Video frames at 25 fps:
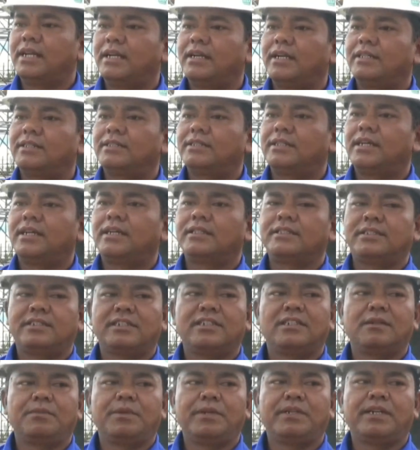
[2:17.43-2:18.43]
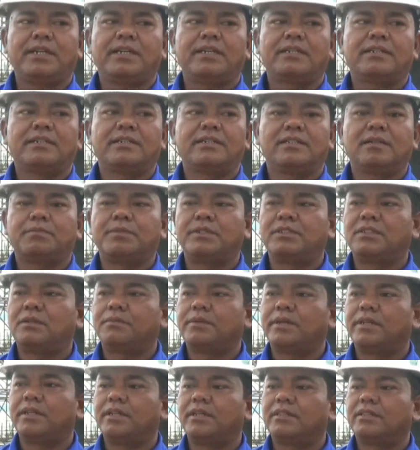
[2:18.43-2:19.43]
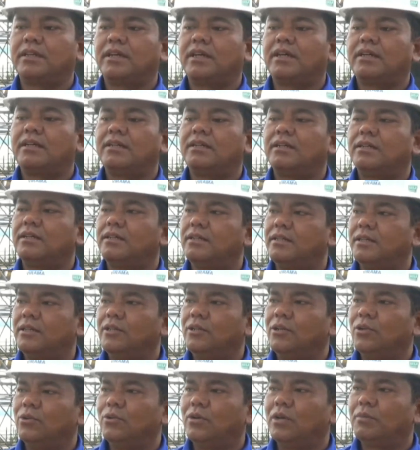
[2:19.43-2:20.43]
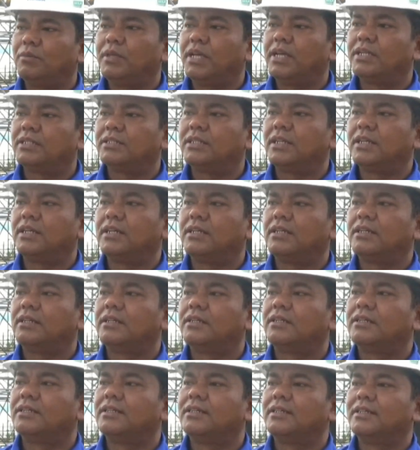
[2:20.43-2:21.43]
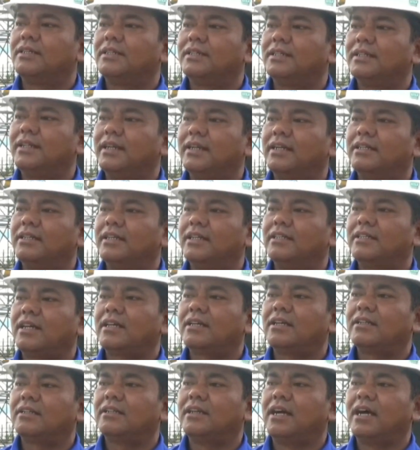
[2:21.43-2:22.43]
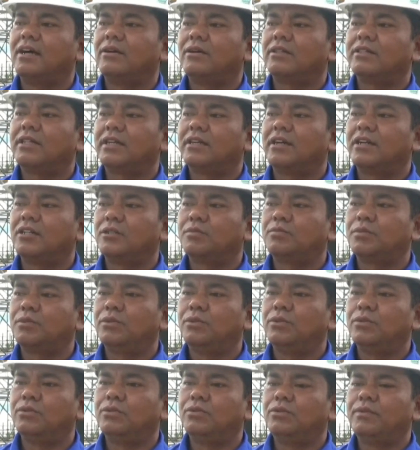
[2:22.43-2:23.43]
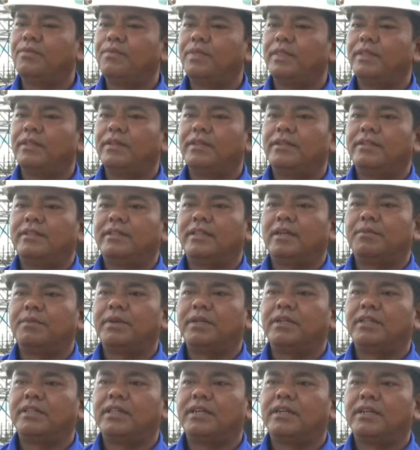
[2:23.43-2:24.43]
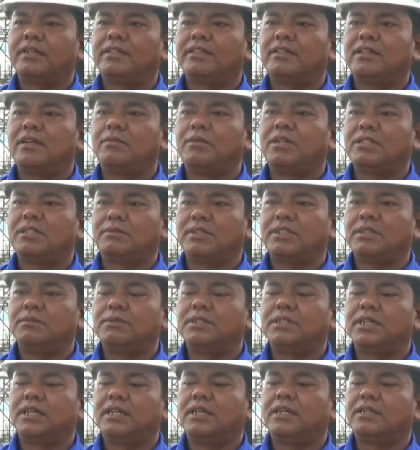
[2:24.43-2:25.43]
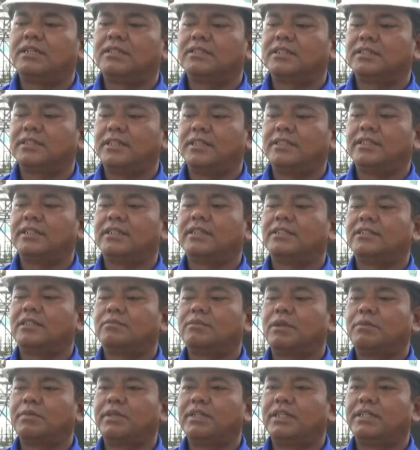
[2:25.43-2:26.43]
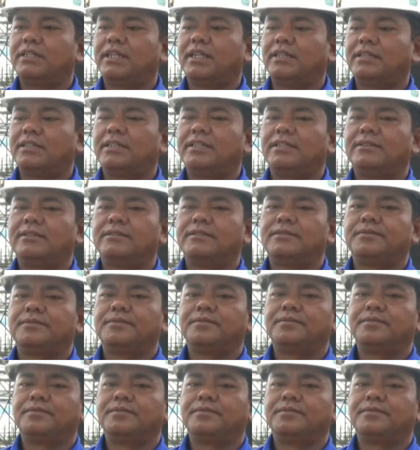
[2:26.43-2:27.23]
sangat-sangat signifikan kita pencapaian kita luar biasa dengan dari target di awal tanggal 10 tapi ini tanggal 13 masih bisa lah kita selesaikan sampai finish nanti